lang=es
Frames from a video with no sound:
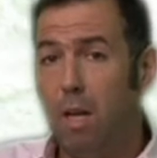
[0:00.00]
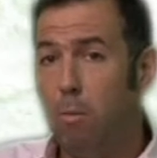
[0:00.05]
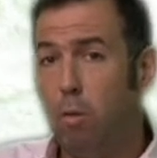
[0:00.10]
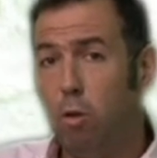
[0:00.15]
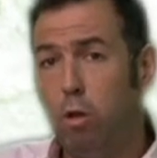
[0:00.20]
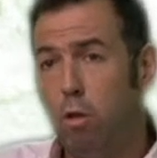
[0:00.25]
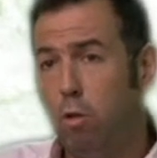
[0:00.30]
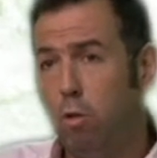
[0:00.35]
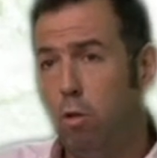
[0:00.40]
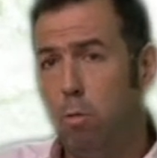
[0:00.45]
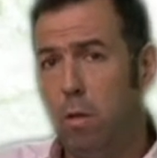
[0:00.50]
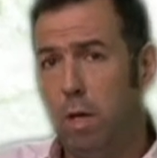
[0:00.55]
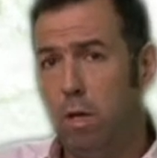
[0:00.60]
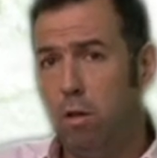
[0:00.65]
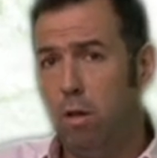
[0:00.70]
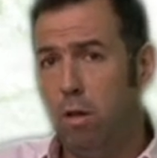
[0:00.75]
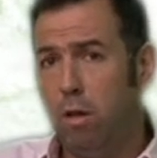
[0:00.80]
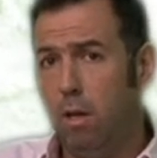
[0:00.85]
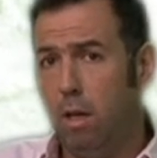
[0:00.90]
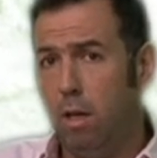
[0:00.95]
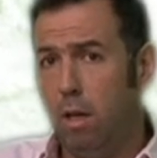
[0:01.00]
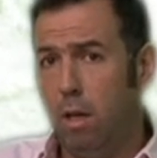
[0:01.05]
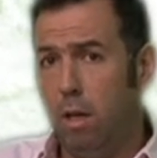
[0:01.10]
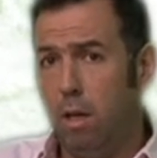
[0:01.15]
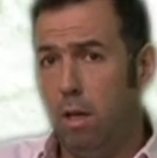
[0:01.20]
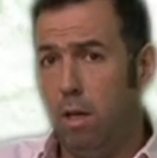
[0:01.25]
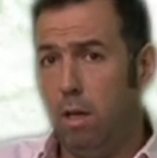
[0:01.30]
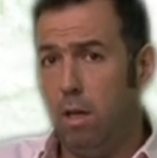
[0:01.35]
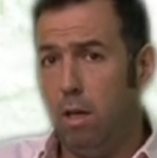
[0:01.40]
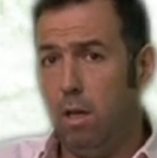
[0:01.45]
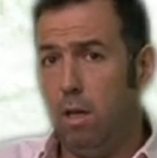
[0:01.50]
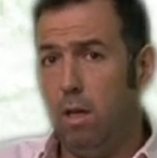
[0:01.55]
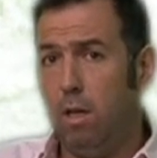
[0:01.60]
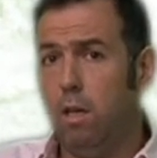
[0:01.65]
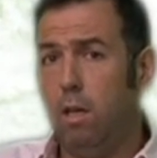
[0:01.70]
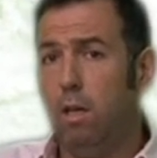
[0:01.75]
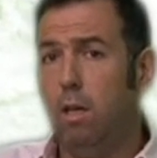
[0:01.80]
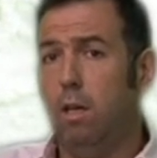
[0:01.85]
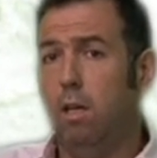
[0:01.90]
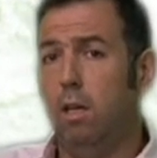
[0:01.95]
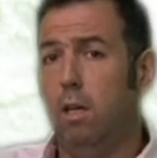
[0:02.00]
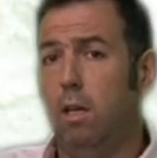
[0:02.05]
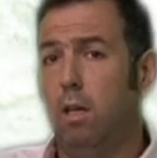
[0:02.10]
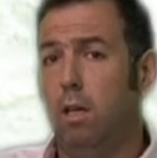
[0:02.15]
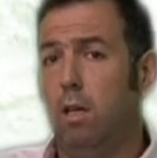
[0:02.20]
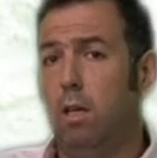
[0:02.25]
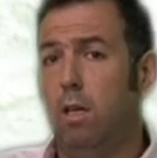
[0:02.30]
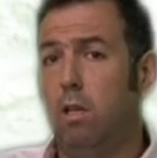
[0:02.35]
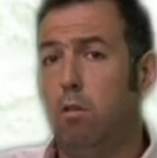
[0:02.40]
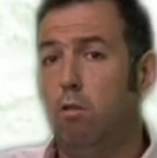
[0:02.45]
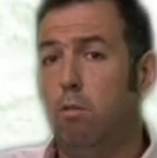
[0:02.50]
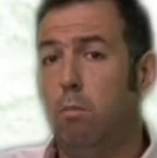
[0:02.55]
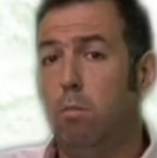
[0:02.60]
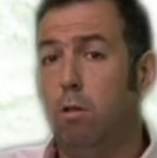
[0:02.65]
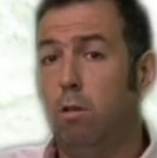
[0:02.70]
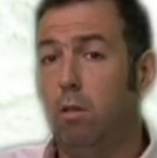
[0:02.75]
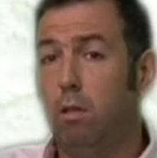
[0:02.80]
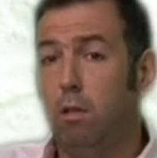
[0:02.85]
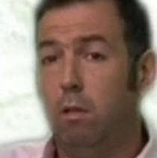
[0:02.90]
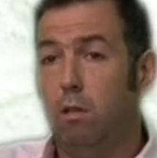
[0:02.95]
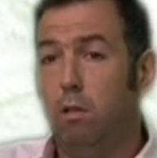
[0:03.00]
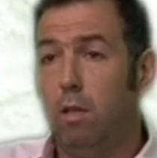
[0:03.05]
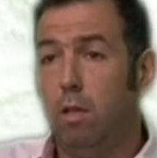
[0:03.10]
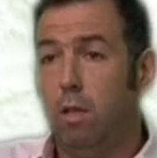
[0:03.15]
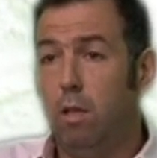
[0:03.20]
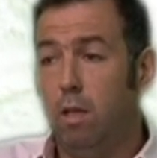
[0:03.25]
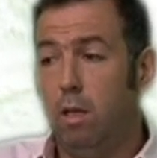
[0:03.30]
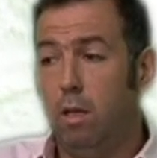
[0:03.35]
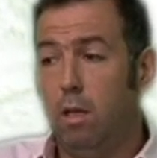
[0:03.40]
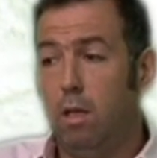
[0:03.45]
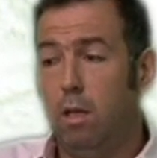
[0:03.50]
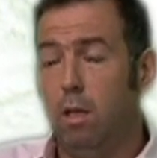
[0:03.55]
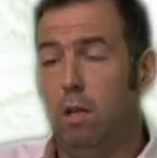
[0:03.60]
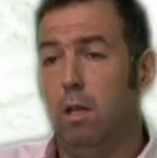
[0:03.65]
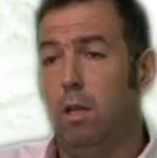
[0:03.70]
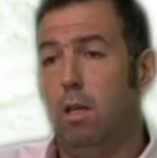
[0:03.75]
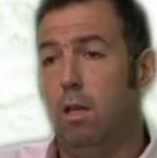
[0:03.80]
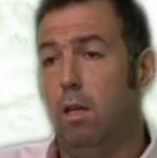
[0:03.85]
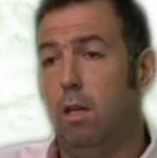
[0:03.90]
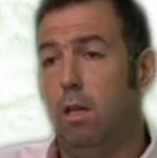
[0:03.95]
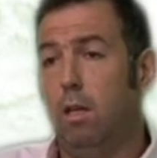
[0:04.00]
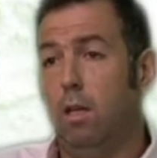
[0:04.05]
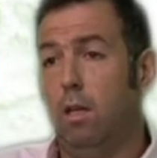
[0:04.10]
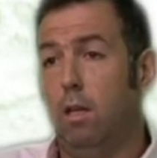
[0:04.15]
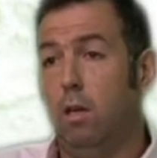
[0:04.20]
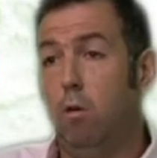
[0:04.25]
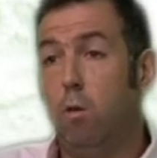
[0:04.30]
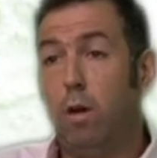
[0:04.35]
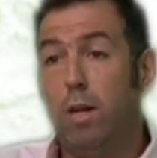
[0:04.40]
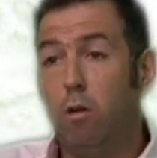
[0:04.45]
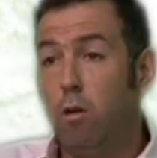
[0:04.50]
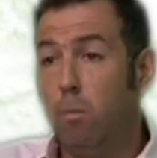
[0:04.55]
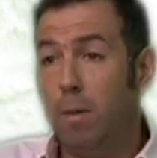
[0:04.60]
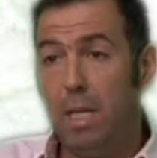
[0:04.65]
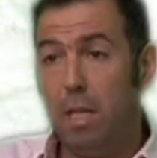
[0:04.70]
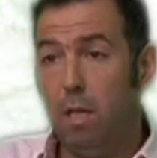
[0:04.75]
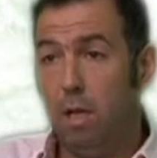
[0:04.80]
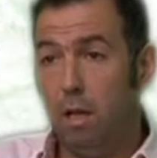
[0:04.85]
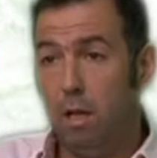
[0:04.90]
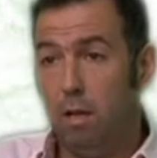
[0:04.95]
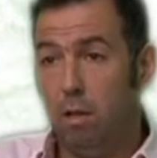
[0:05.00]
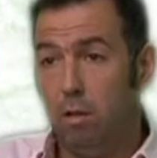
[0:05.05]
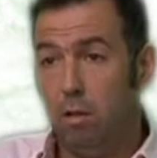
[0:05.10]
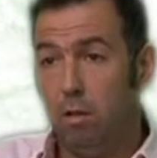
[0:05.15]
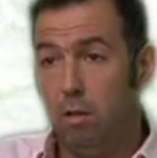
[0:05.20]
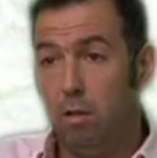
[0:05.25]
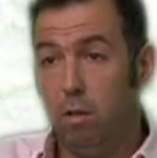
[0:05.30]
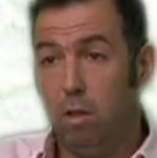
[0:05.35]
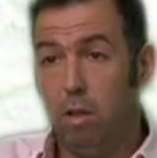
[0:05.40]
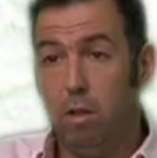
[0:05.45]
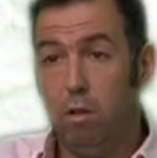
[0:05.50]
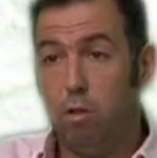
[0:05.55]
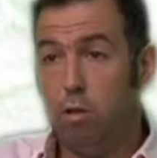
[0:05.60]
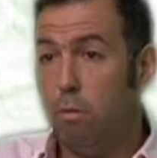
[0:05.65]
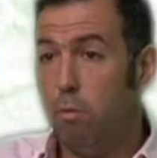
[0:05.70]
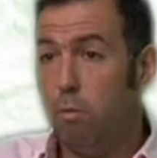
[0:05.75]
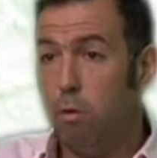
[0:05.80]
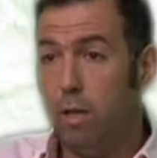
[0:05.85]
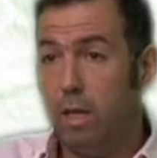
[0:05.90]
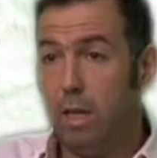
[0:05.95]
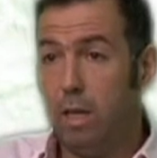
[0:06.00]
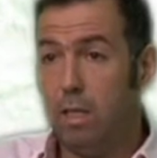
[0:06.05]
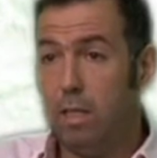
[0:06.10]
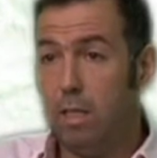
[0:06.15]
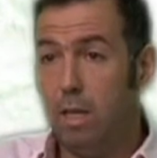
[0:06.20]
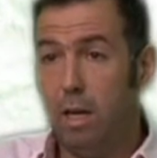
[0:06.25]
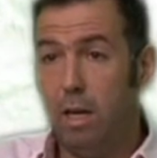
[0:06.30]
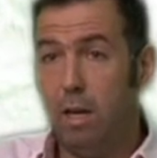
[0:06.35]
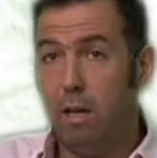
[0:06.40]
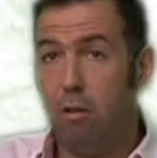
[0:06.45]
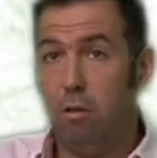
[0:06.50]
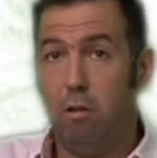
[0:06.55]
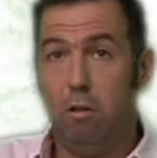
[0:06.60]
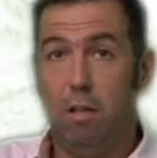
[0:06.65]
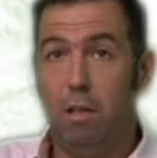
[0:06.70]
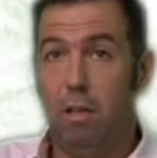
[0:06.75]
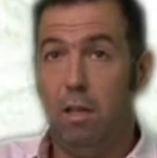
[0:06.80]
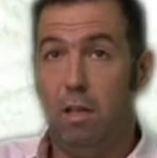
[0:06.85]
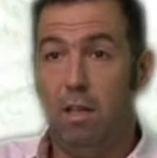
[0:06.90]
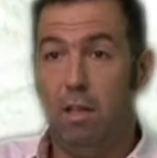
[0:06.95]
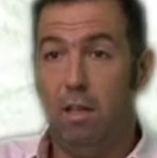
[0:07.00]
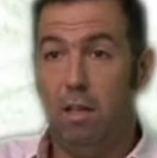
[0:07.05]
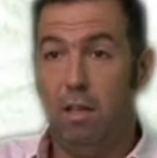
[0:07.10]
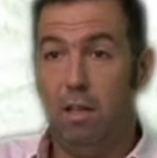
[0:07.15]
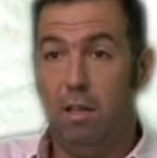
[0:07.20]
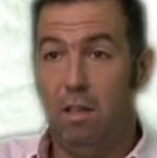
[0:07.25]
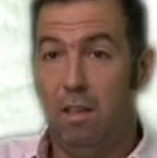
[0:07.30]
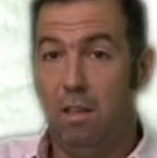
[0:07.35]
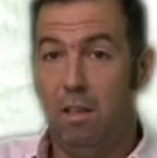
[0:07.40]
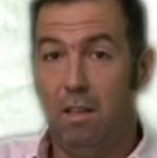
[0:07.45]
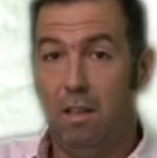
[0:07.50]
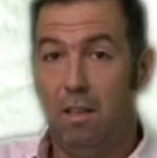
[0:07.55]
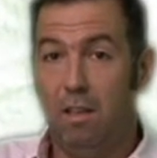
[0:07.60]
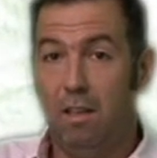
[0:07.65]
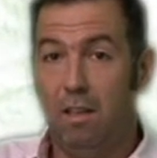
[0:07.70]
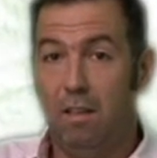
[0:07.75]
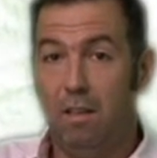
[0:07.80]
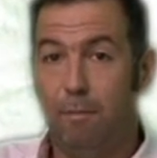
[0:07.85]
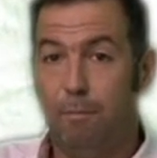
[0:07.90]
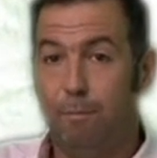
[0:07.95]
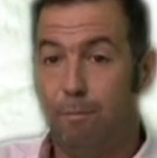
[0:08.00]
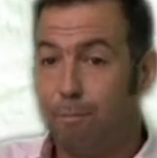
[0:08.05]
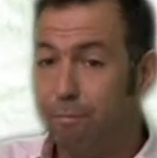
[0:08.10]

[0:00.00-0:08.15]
El Monte Tucumano eh, es un monte donde no hay comida, donde no se puede cazar, donde, este,